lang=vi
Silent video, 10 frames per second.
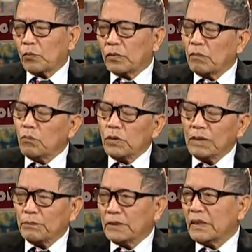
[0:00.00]
không muốn
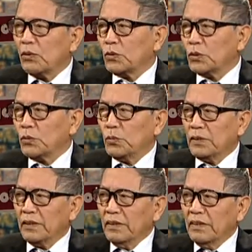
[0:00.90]
làm chư hầu của Trung
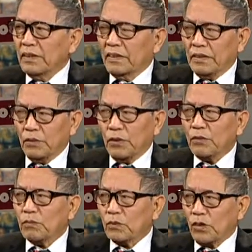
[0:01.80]
Quốc ấy, thì điều
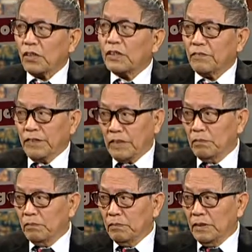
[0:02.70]
đó khó chứ phải không